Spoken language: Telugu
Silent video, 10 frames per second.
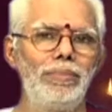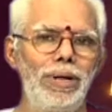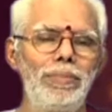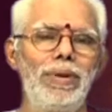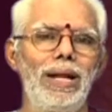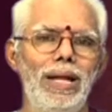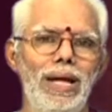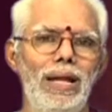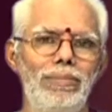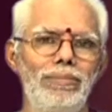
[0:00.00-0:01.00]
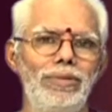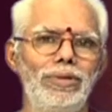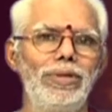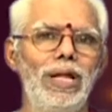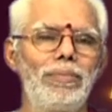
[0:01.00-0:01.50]
పరిపాలనా కాలం
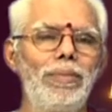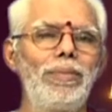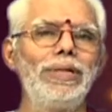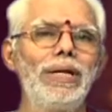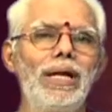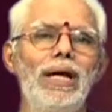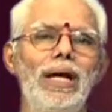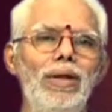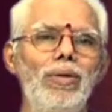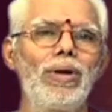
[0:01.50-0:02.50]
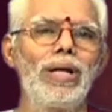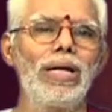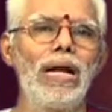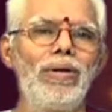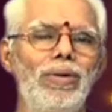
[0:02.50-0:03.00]
ధర్మబద్ధంగా లోకం
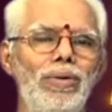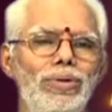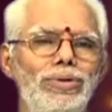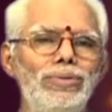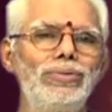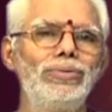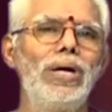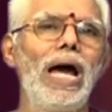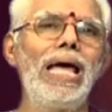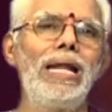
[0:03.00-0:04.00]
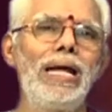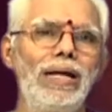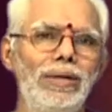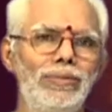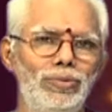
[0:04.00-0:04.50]
నడవడం కోసం ఆయన
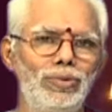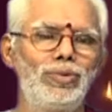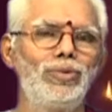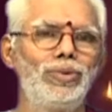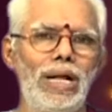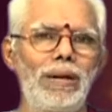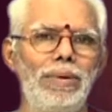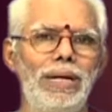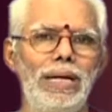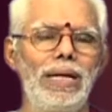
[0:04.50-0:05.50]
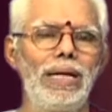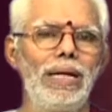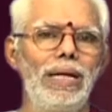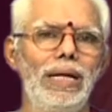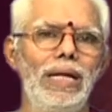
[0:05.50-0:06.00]
చూస్తూ ఉంటారనమాట
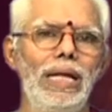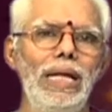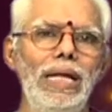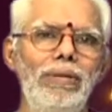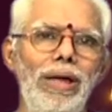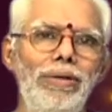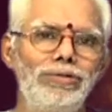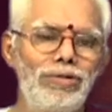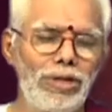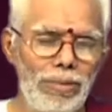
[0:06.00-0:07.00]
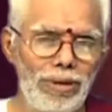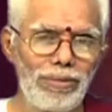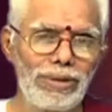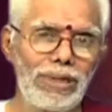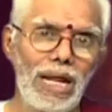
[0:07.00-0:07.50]
ఈ వైవస్వత
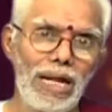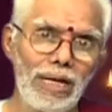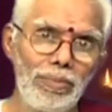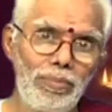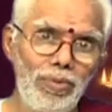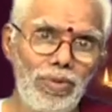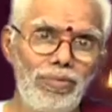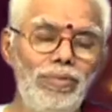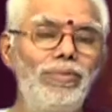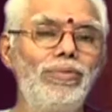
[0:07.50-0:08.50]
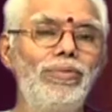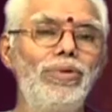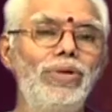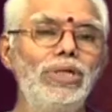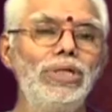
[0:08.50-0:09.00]
మన్వంతరానికి పూర్వం
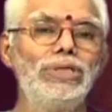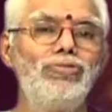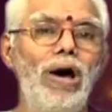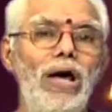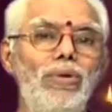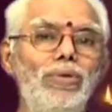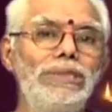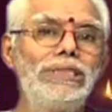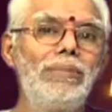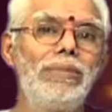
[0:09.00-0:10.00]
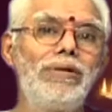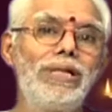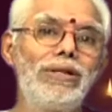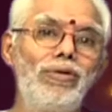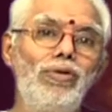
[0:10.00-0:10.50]
స్వారోచిష
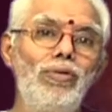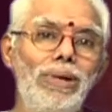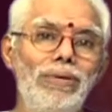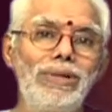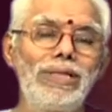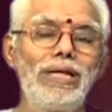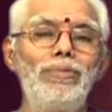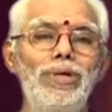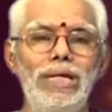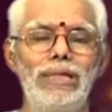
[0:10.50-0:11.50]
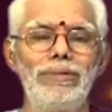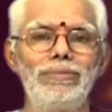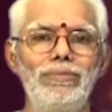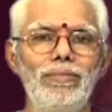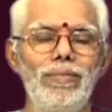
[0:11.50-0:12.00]
మన్వంతరం మన్వంతరం ఉండేది
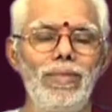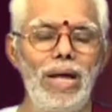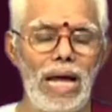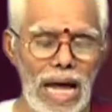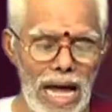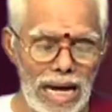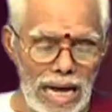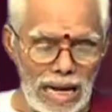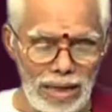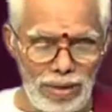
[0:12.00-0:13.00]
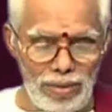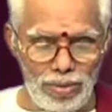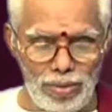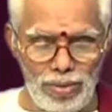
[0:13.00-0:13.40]
ఆ కాలంలో